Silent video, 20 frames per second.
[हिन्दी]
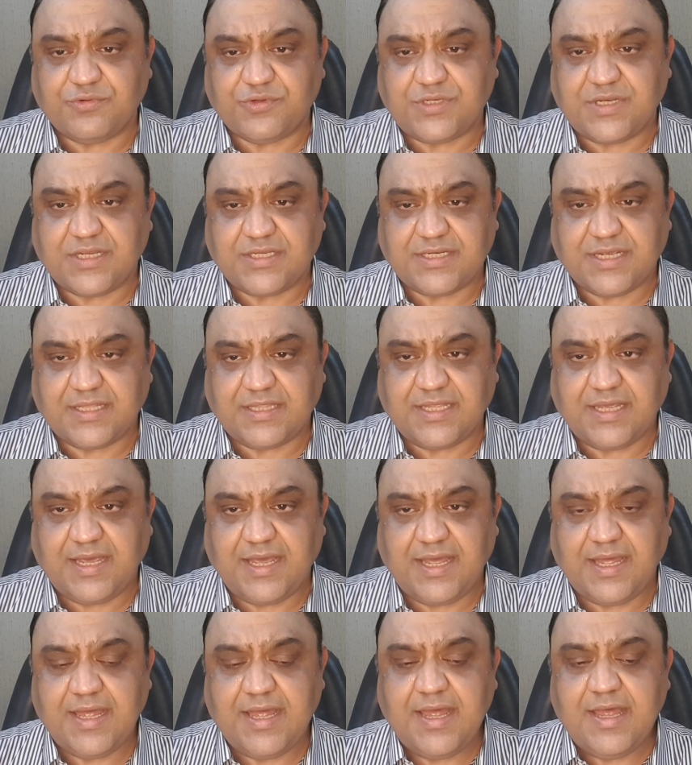पूछना चाहते
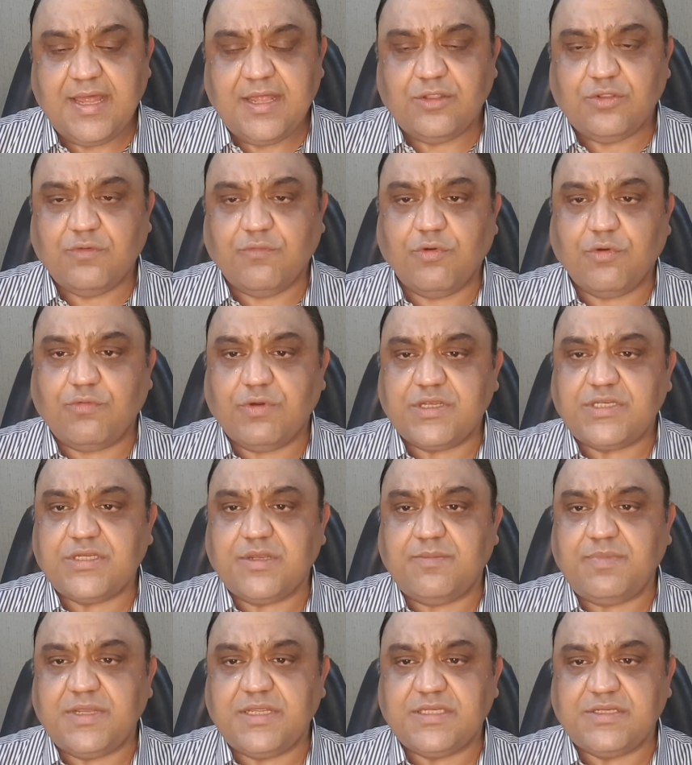हैं तो वो
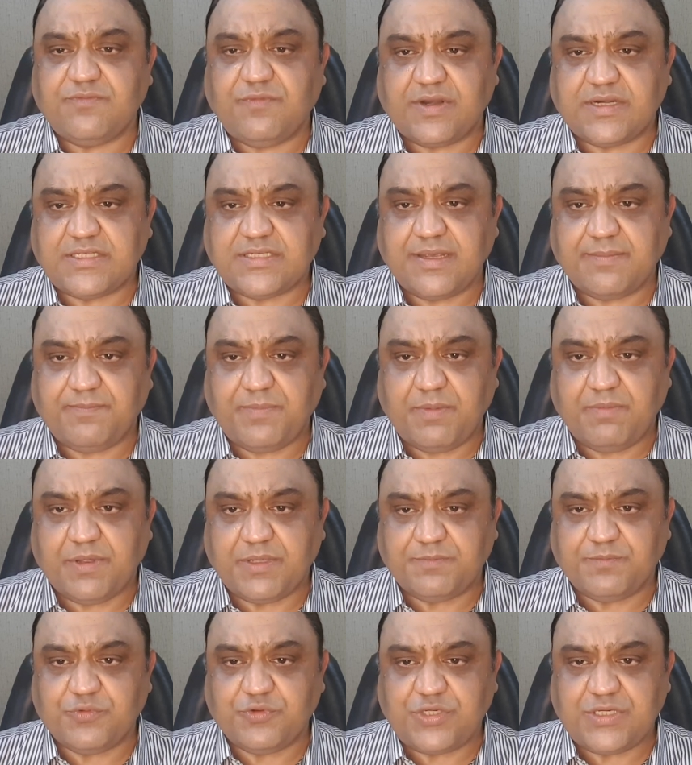क्वेश्चन प्लीज़ व्हाट्सएप पे
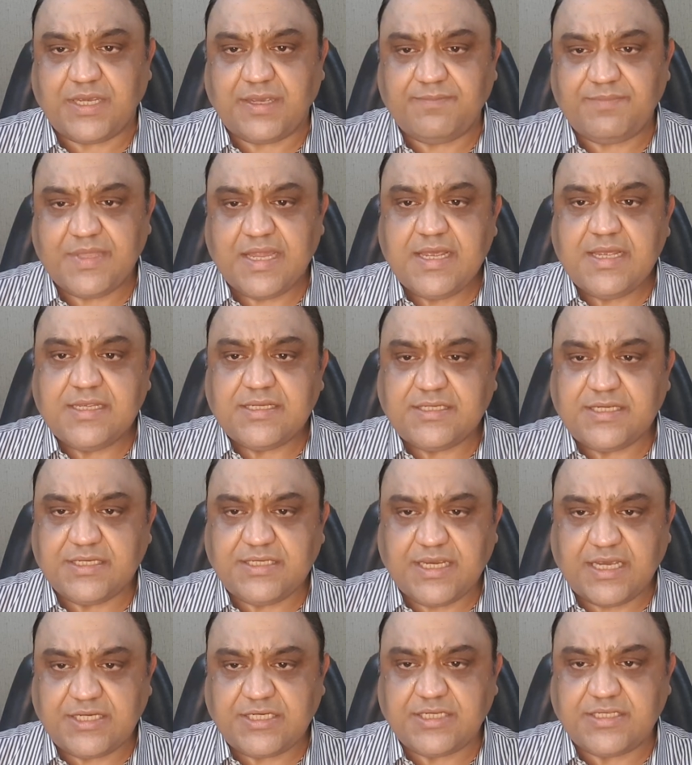मत पूछें
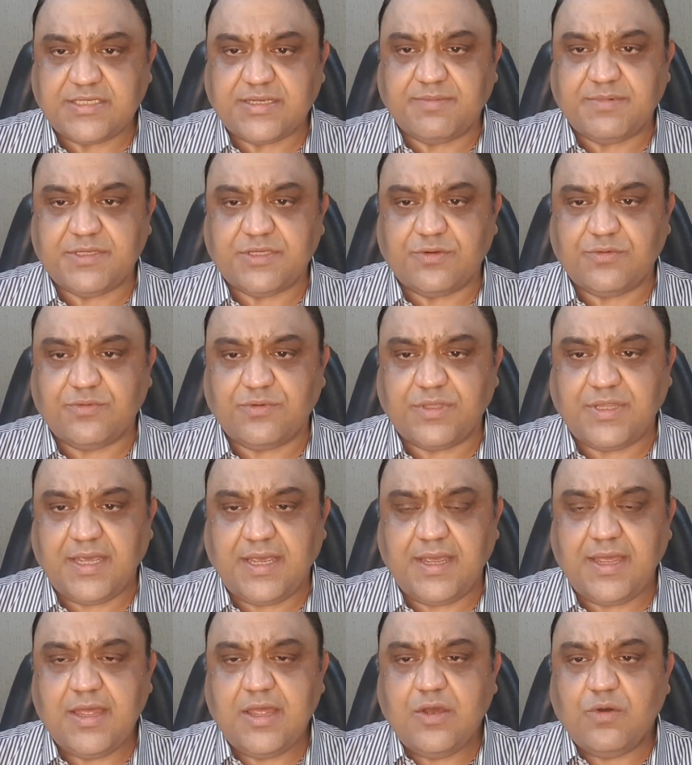सजेशन हमें ज़रूर
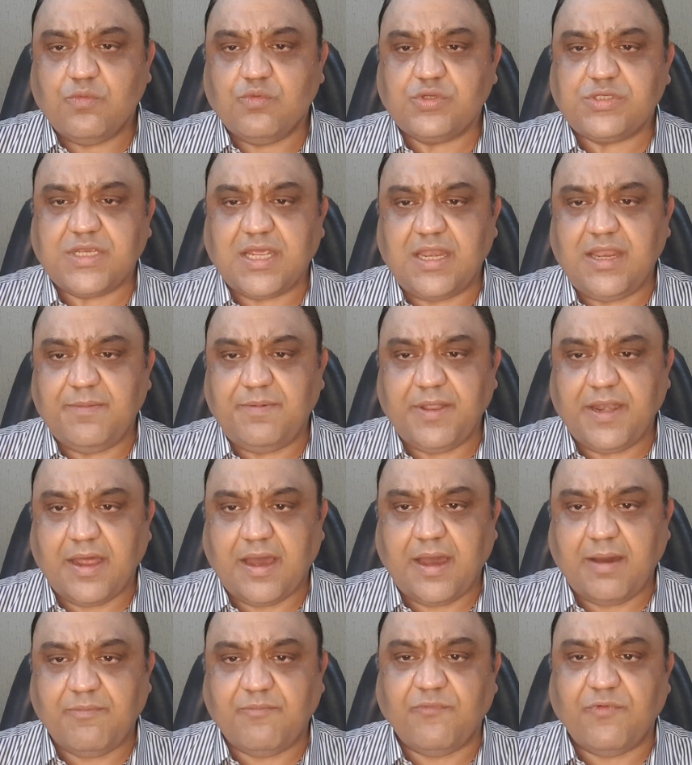दें उसके लिए फिर
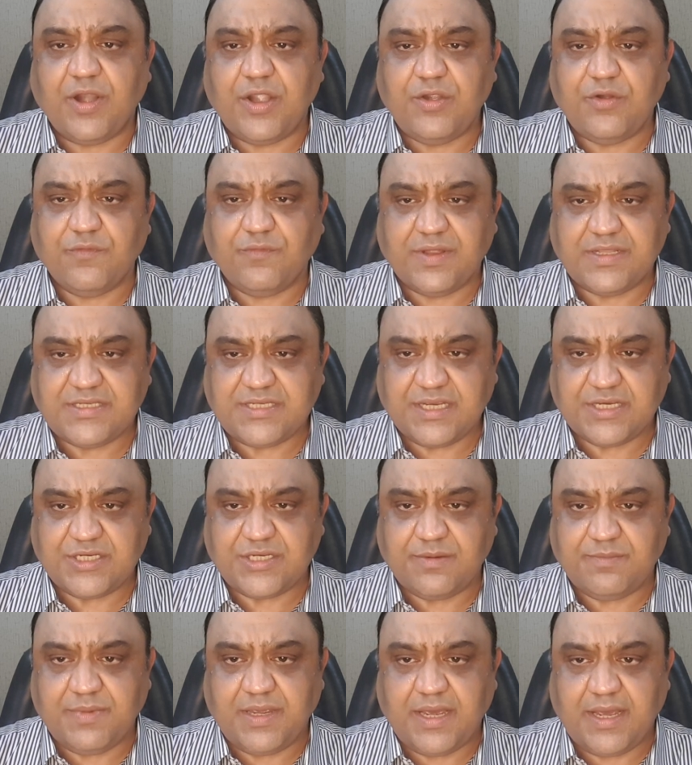आप वन टू वन
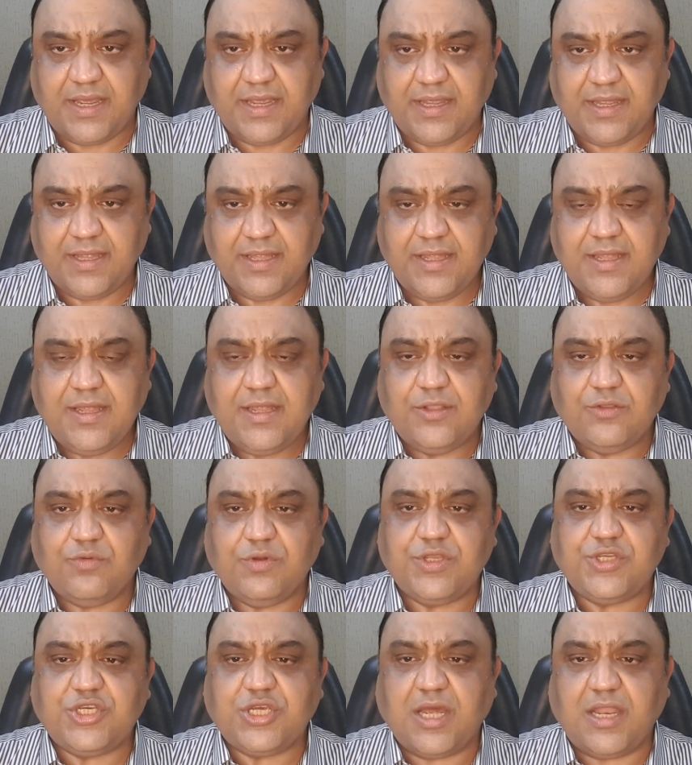सेशन में आएँ तो
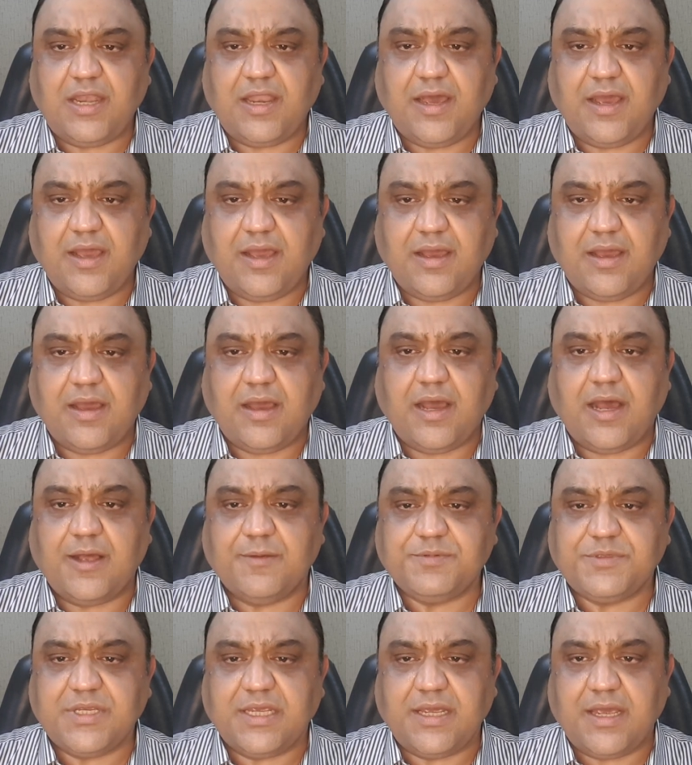इन
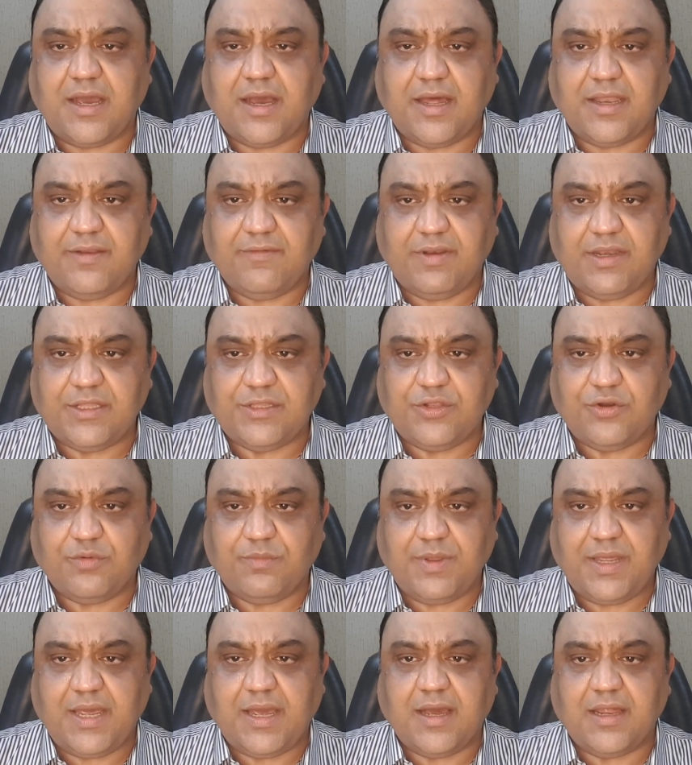आपसे आने वाले दिनों
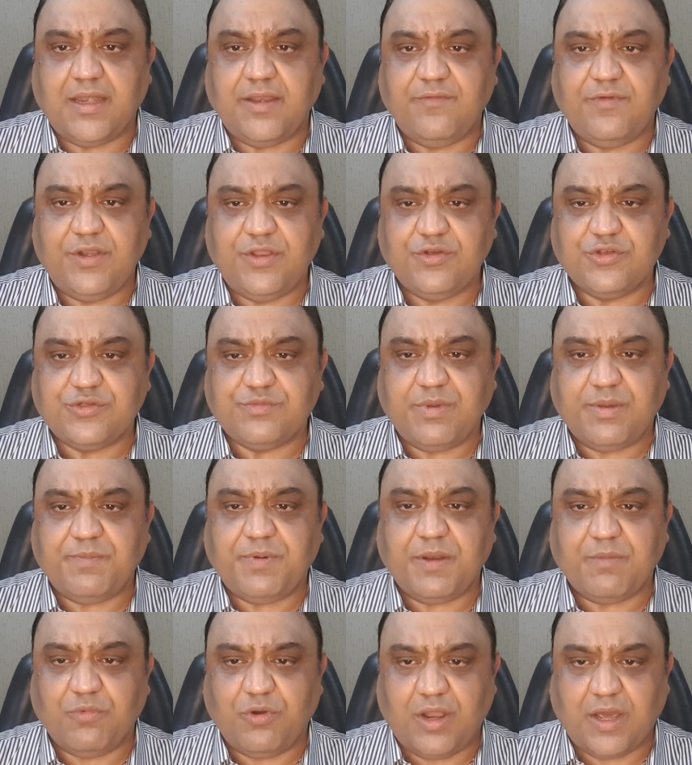में अगली वीडियोज़ में
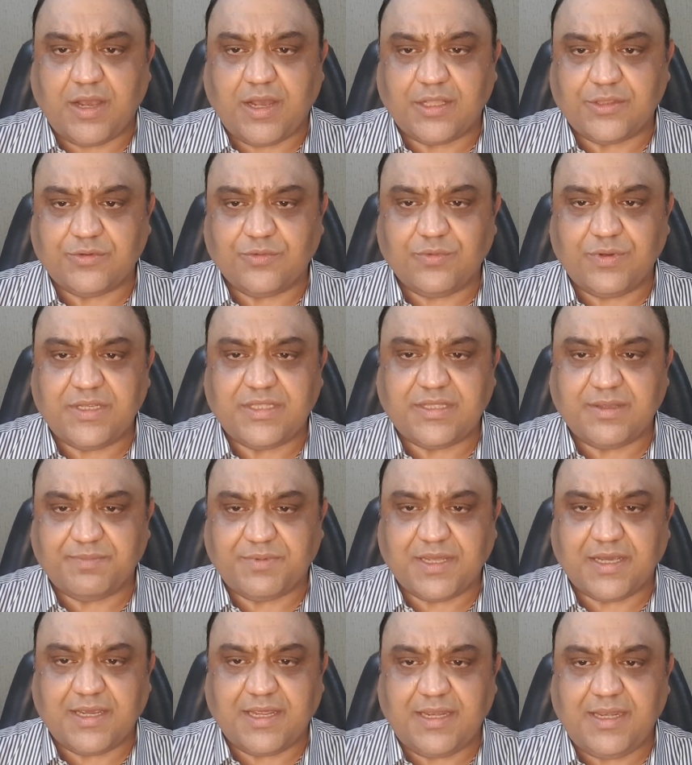फिर मुलाकात होगी तब
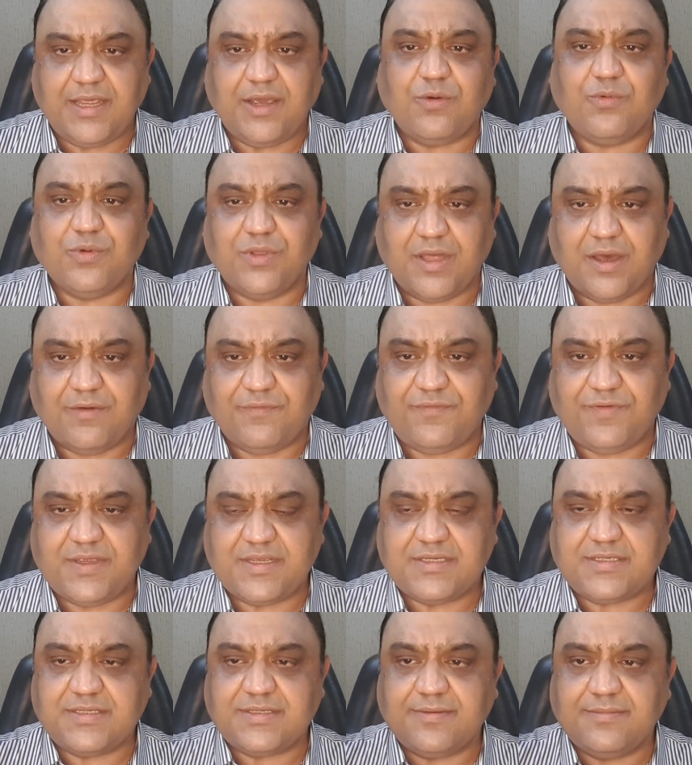तक के लिए खुदा
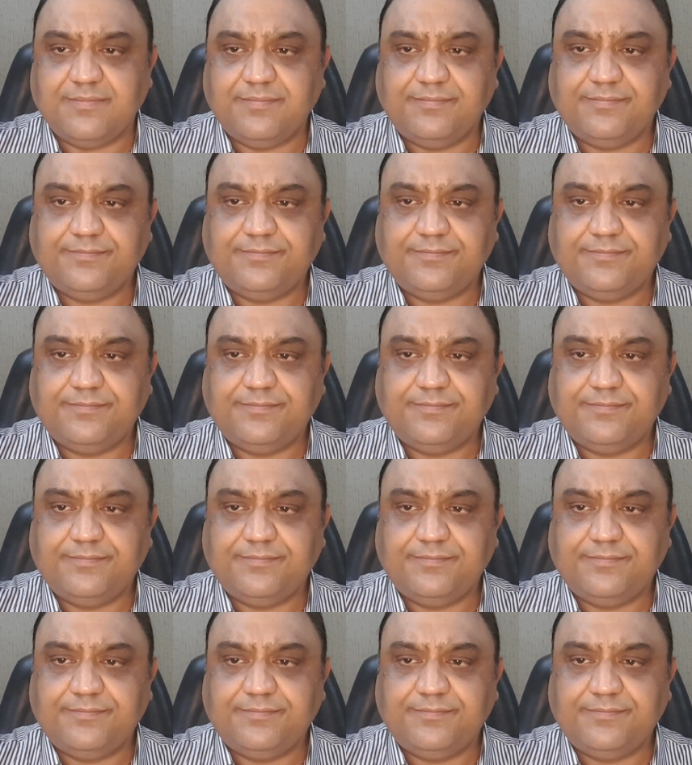हाफिज़